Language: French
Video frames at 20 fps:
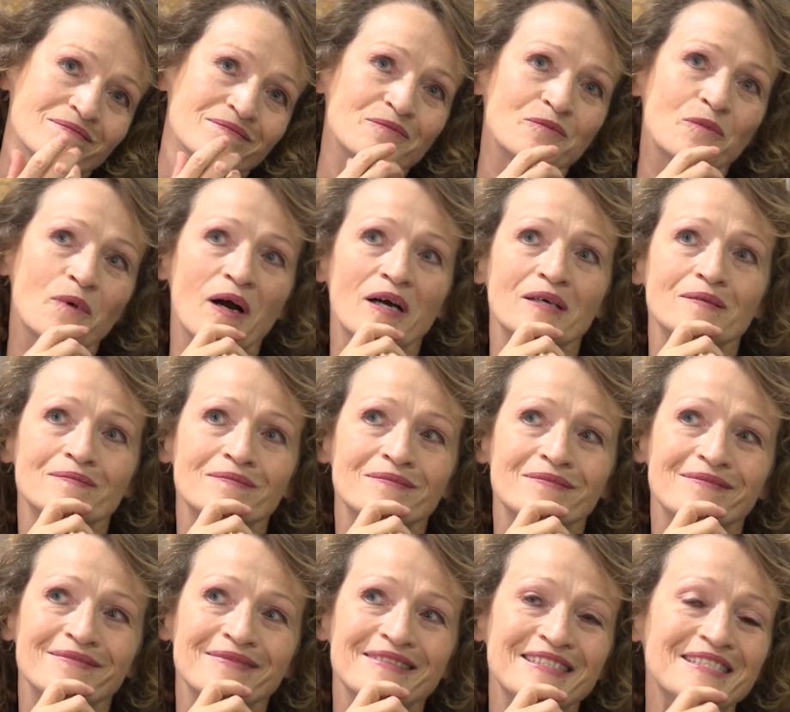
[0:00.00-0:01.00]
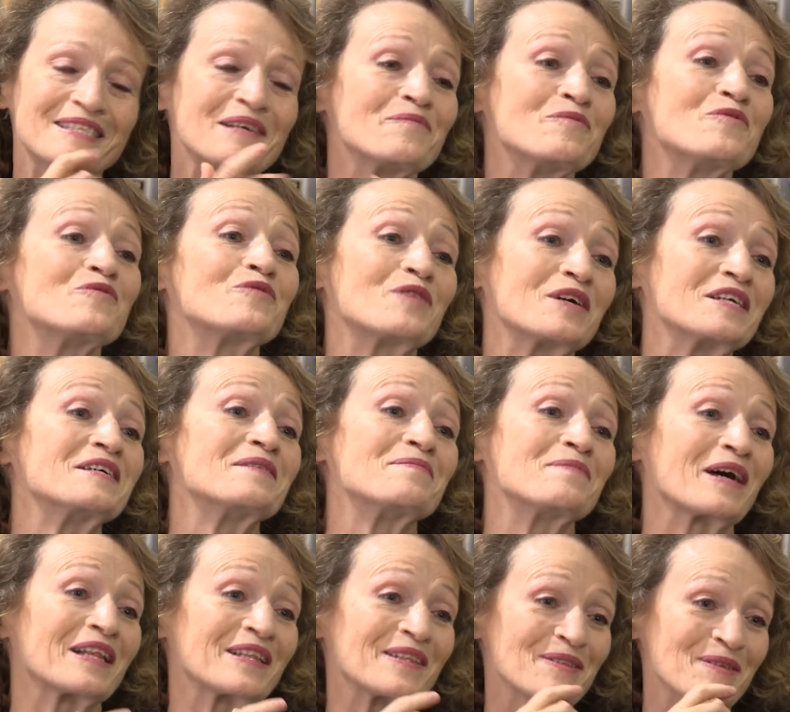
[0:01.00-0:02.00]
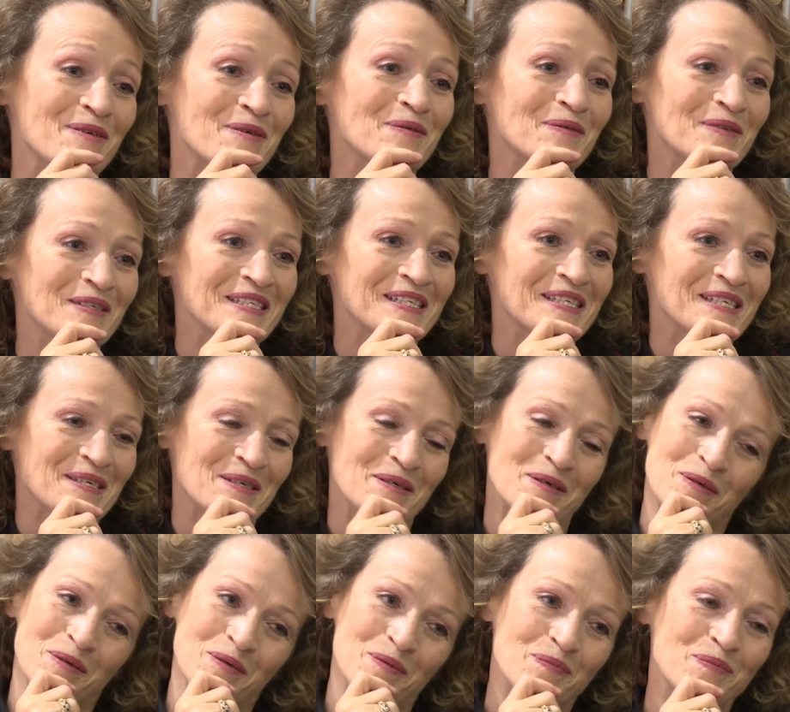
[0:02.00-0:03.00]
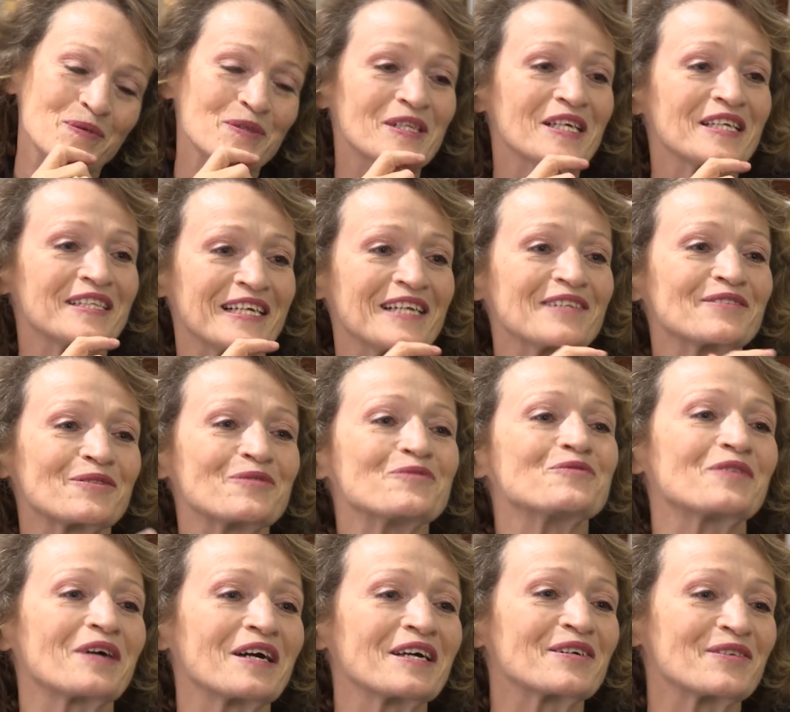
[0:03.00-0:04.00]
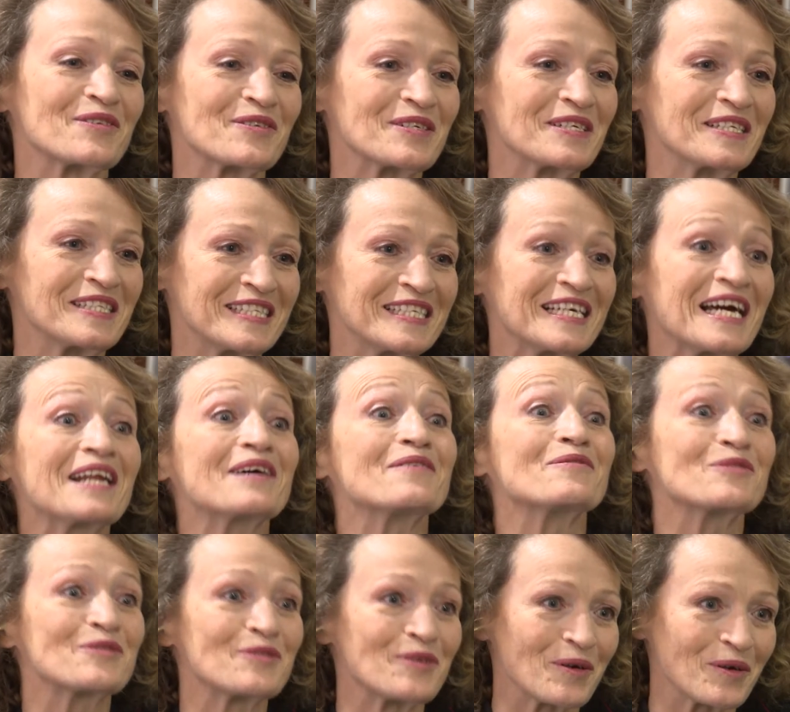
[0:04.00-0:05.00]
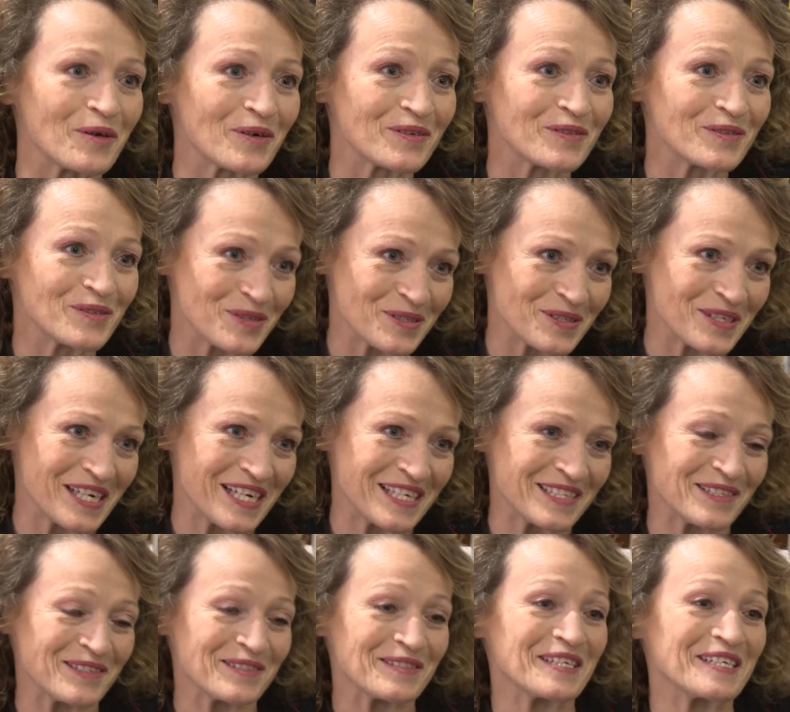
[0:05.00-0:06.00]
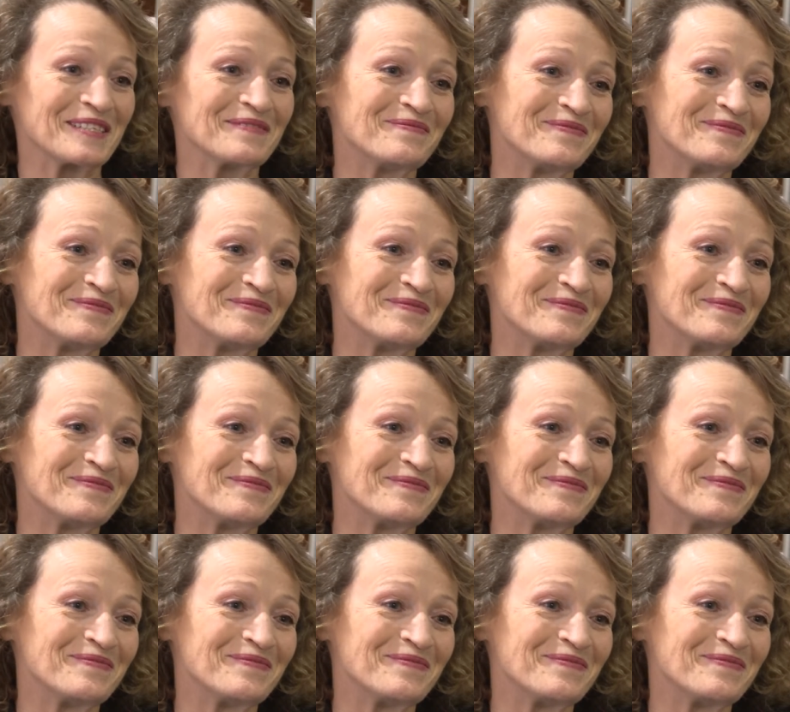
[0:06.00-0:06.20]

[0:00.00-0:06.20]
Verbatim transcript: Ouais, si elle me voyait maintenant, euh, peut-être elle trouverait que j'étais à la hauteur de ce qu'elle attendait.